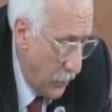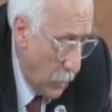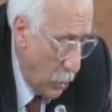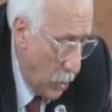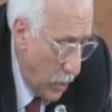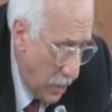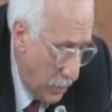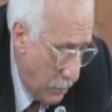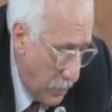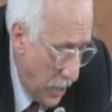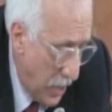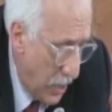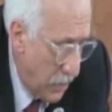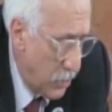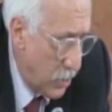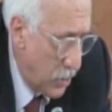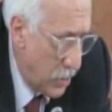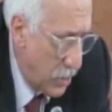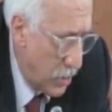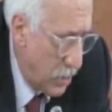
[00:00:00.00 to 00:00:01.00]
Noi
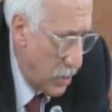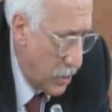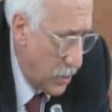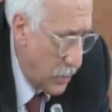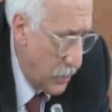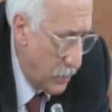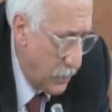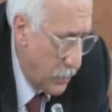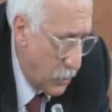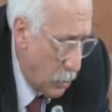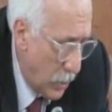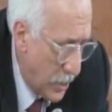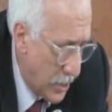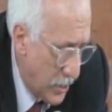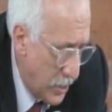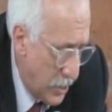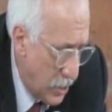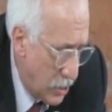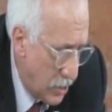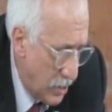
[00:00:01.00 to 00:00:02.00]
abbiamo
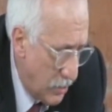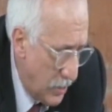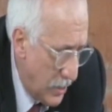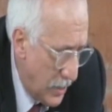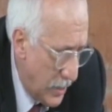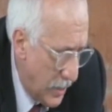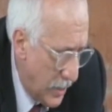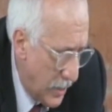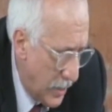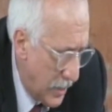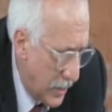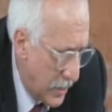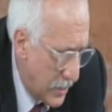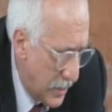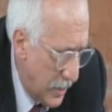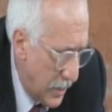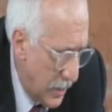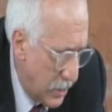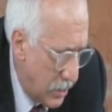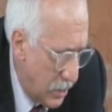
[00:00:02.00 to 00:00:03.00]
quasi 10.000
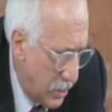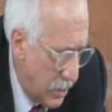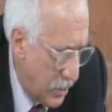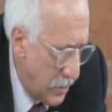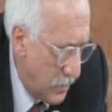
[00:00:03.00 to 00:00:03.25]
addetti,